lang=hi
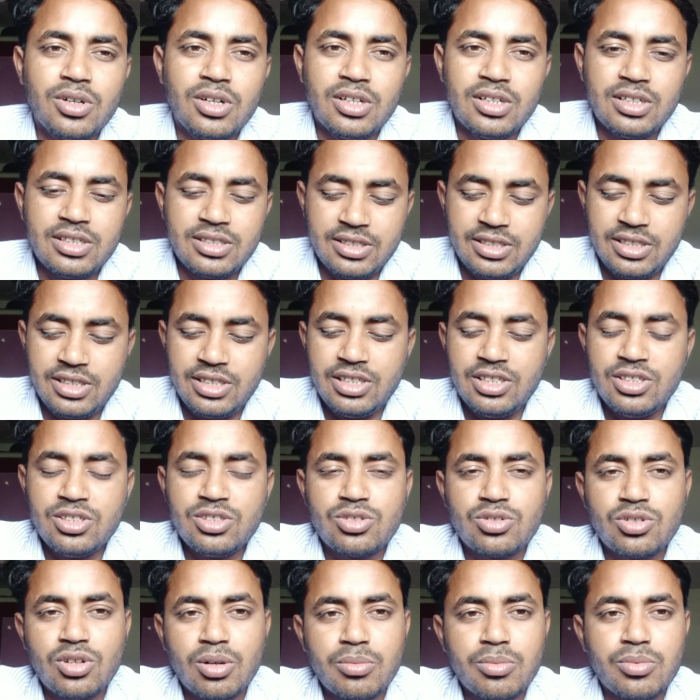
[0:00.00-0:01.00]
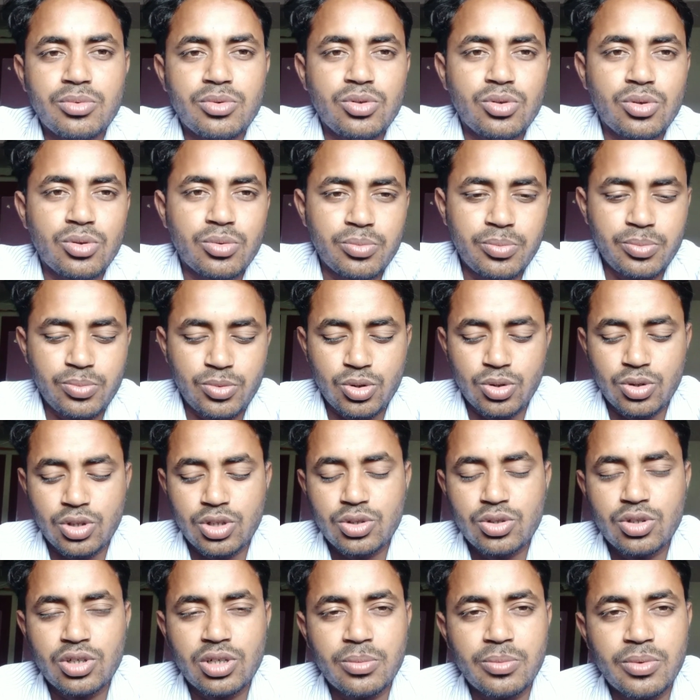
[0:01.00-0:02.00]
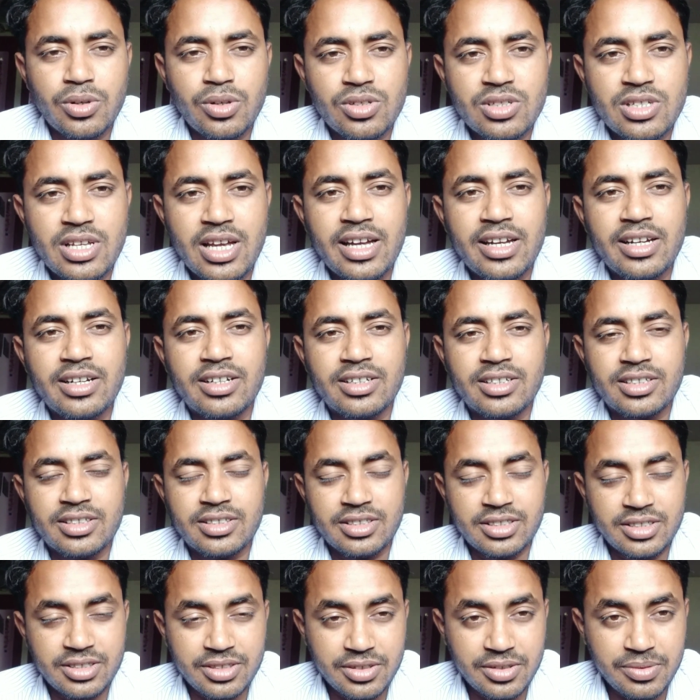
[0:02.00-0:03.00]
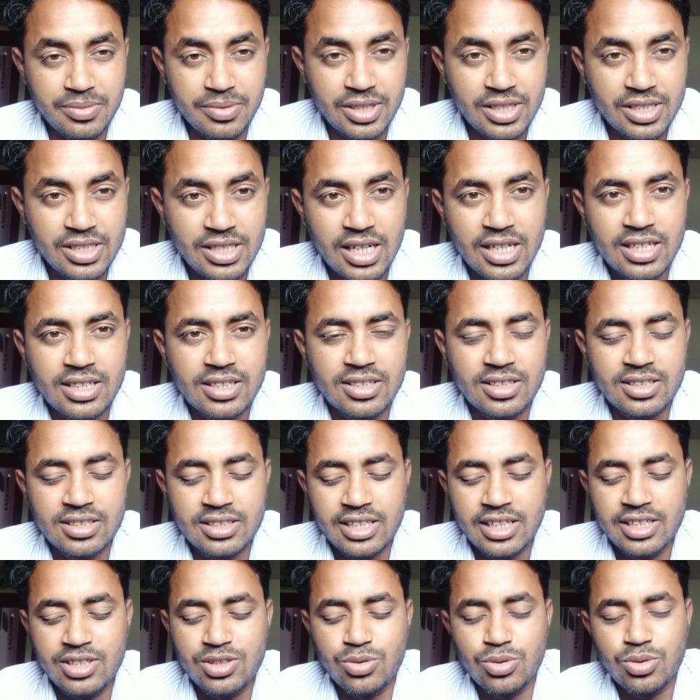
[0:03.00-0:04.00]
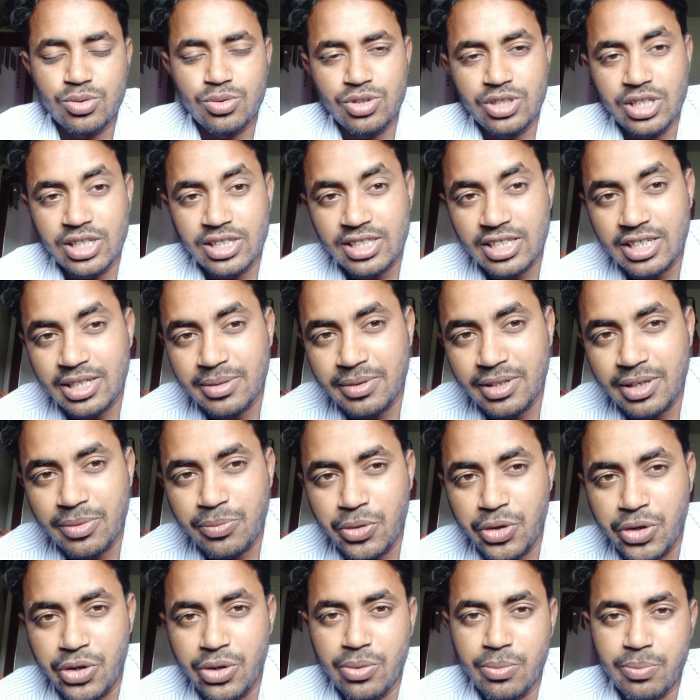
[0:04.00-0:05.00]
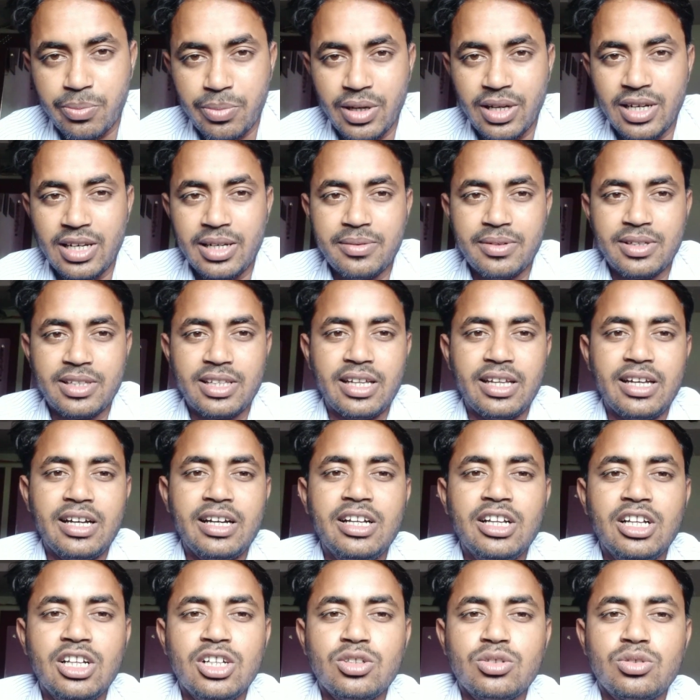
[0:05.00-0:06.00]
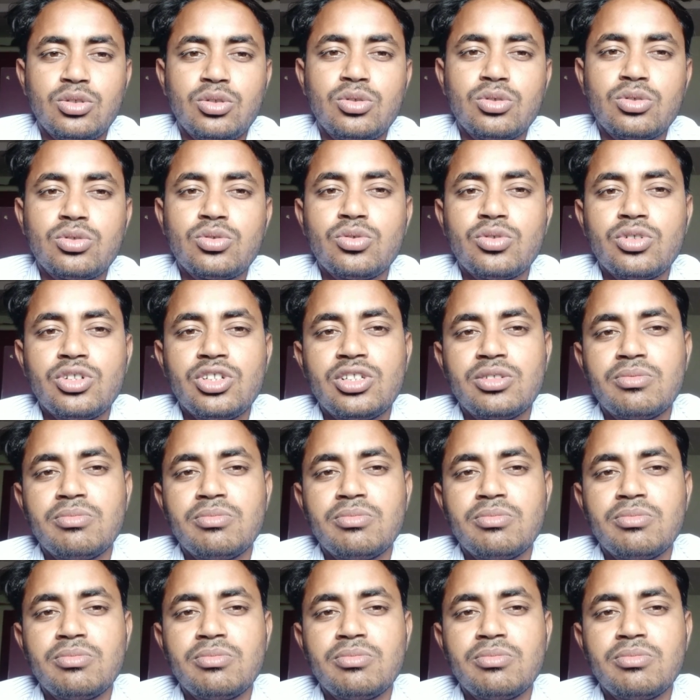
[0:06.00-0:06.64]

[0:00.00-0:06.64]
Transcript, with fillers: इन सब जो छोटे छोटे व्यवसाय अगर किसान करता है जो जैसे कि मैंने वीडियो में पहले बताया तो दोस्तों इसमें